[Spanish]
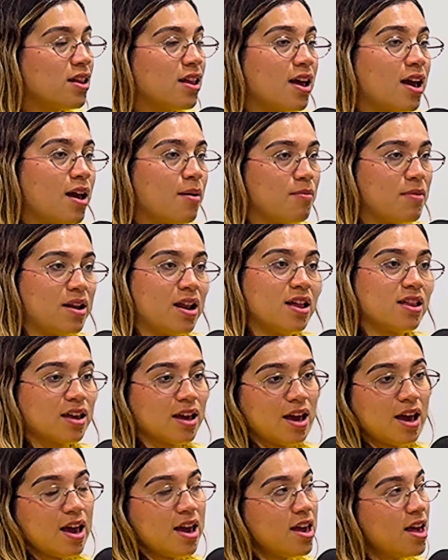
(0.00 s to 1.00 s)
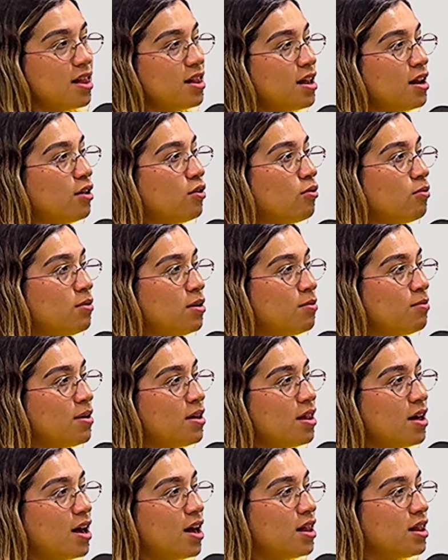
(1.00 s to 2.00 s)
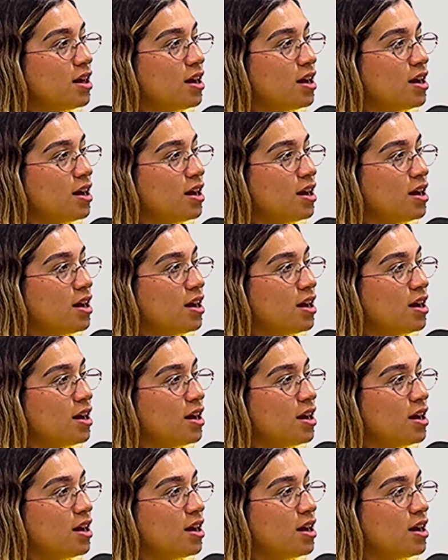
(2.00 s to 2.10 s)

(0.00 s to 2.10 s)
eh, mira, es que ella tiene tu misma edad